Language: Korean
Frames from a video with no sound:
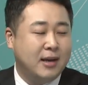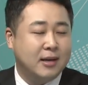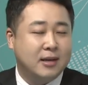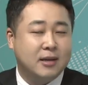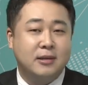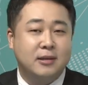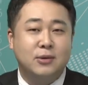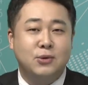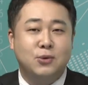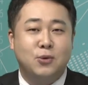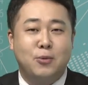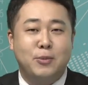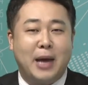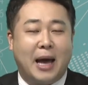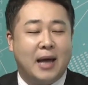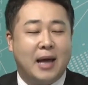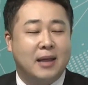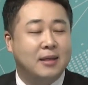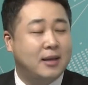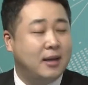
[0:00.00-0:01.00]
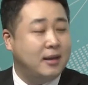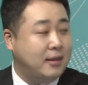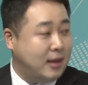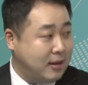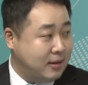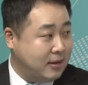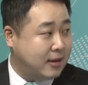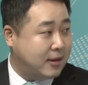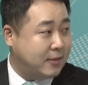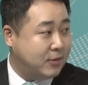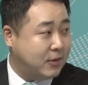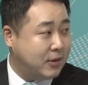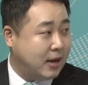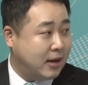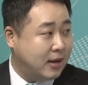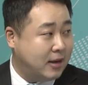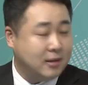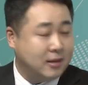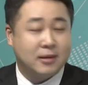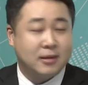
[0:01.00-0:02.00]
큰 도움이 안 됐다는
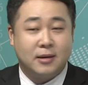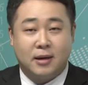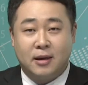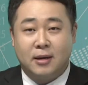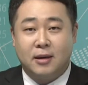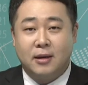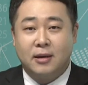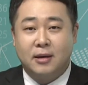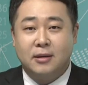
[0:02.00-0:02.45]
얘기입니다. 네. 예.